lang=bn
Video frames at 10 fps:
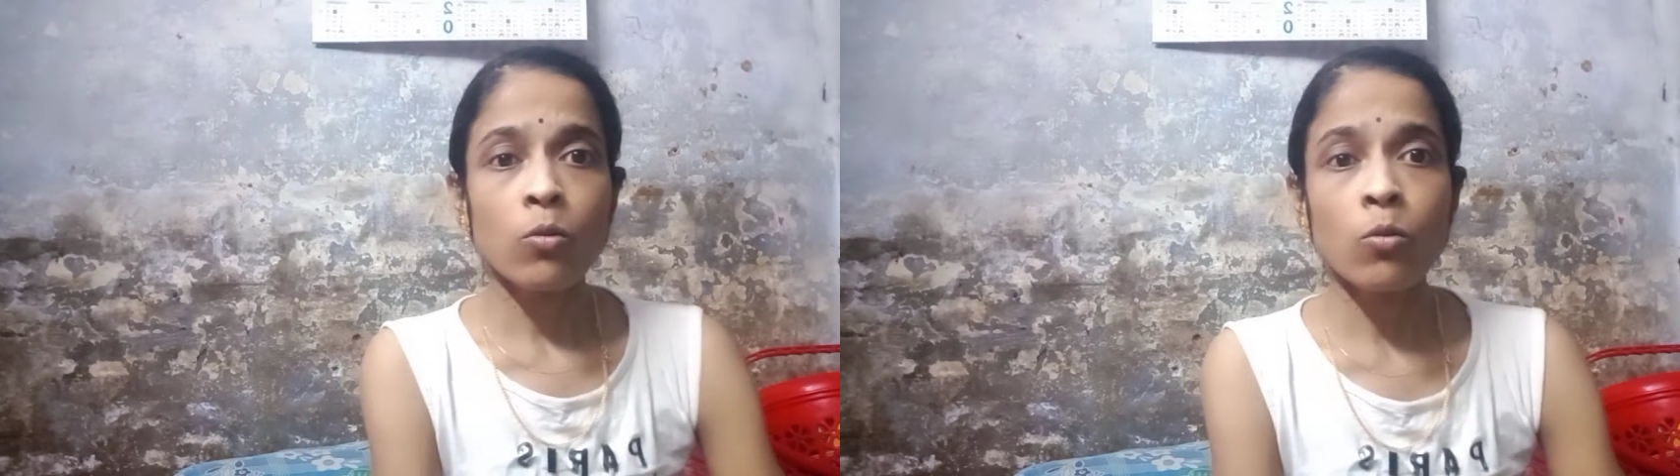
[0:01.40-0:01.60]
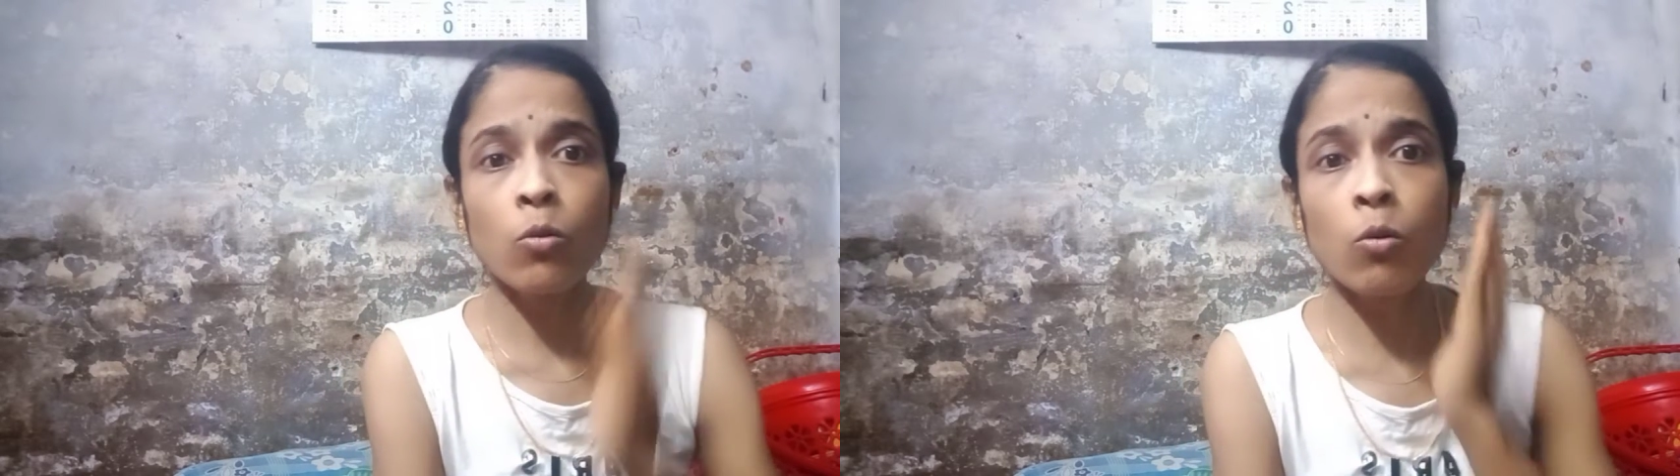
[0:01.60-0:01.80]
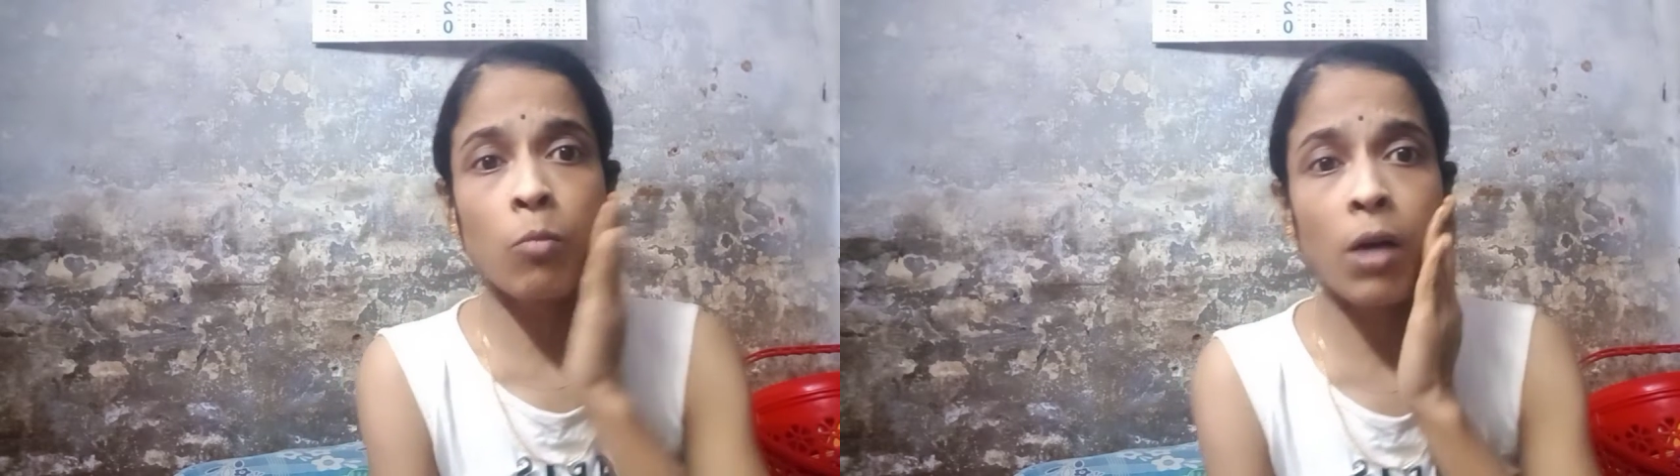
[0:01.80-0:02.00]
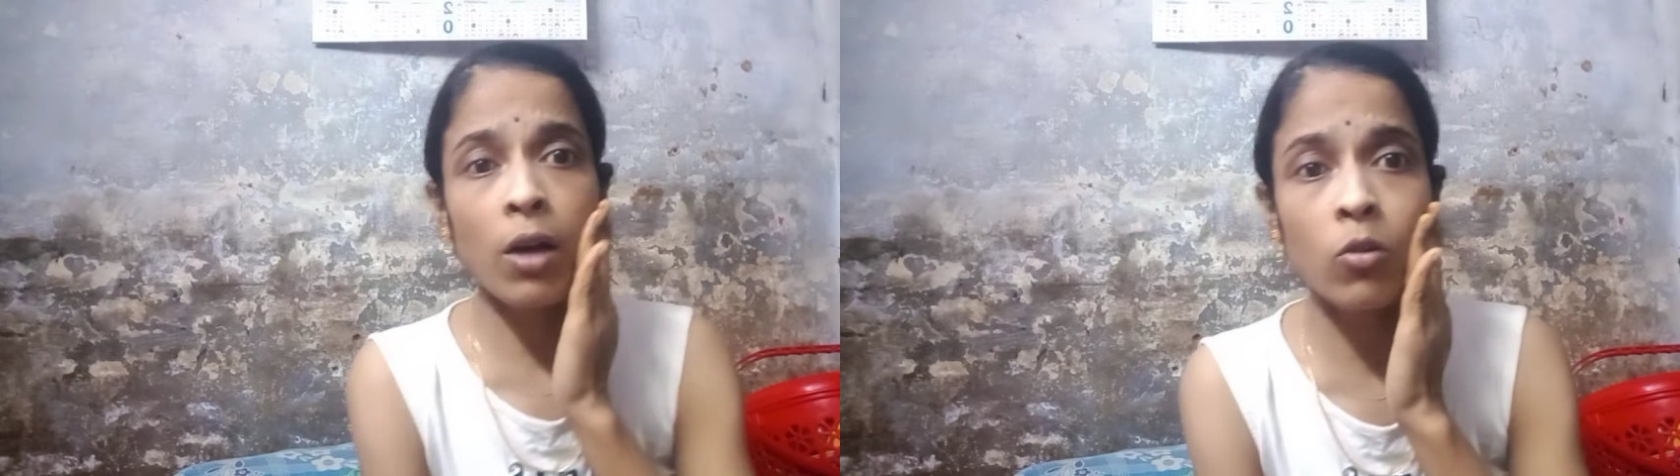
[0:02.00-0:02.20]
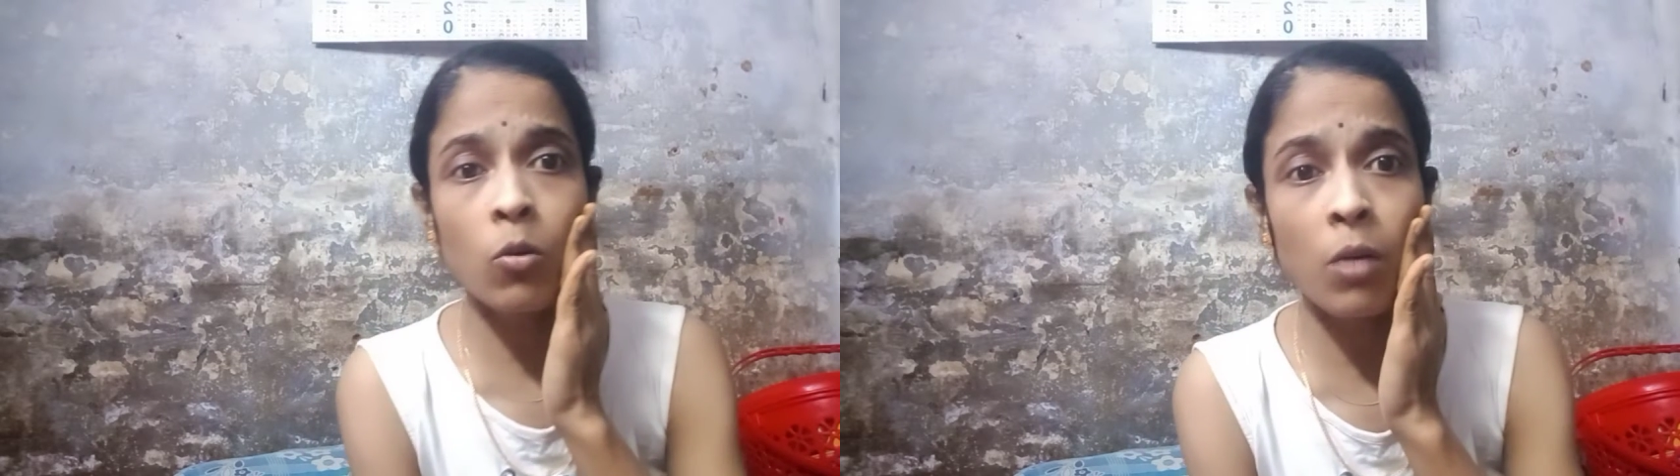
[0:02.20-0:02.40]
ও মা
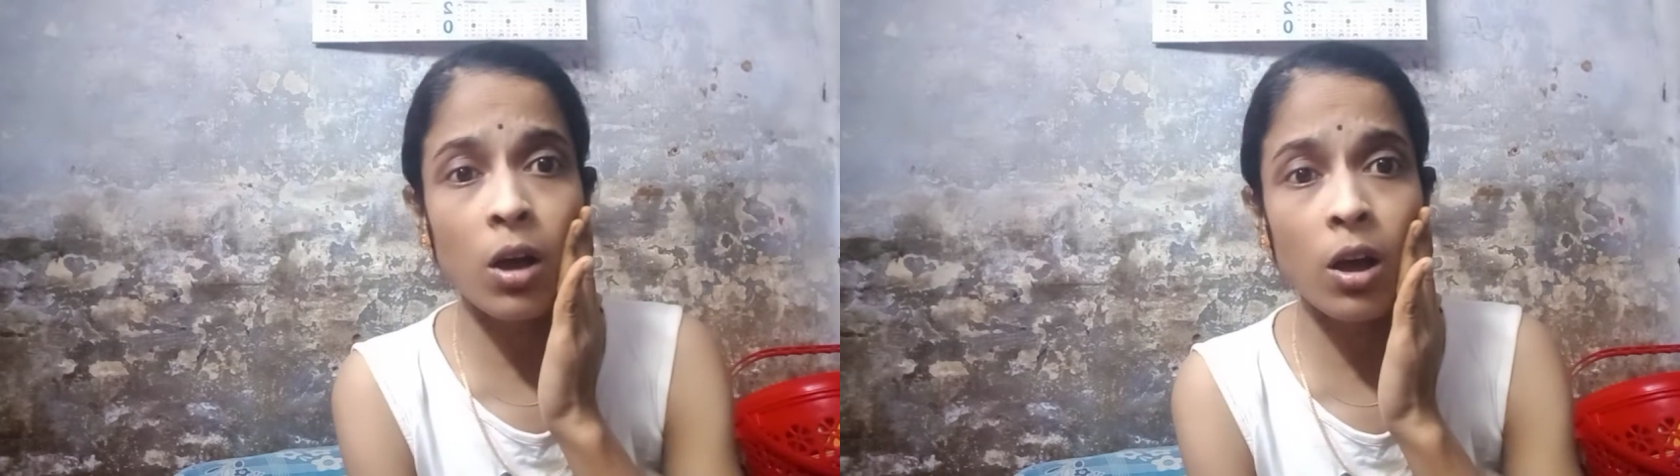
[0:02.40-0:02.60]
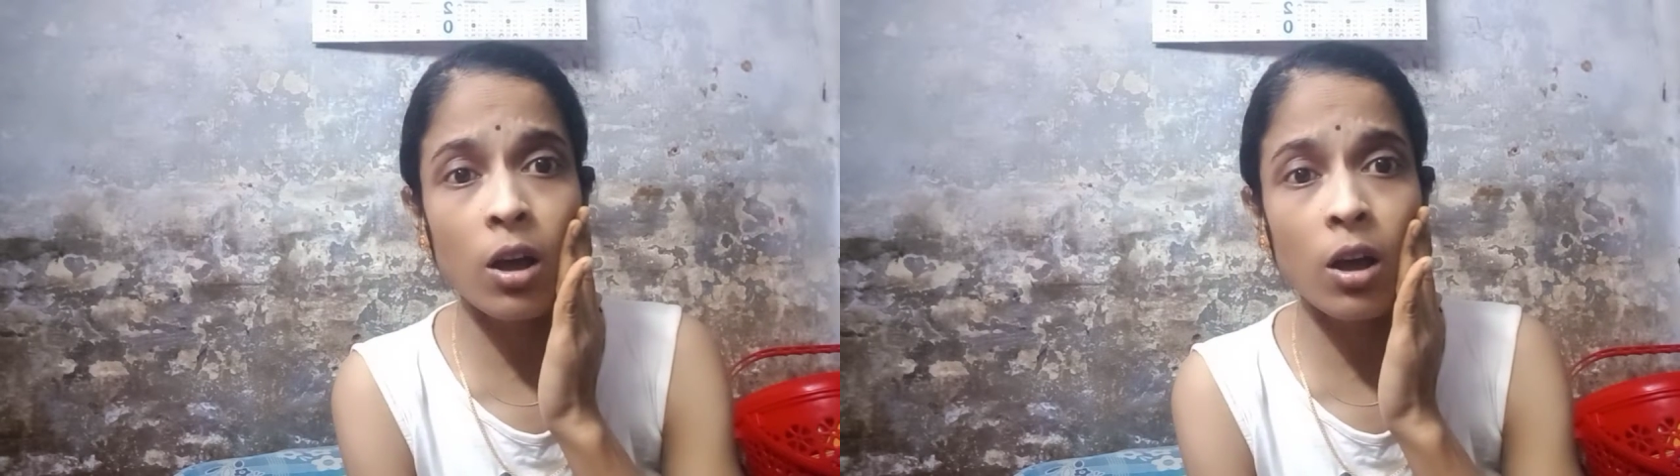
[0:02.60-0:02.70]
মা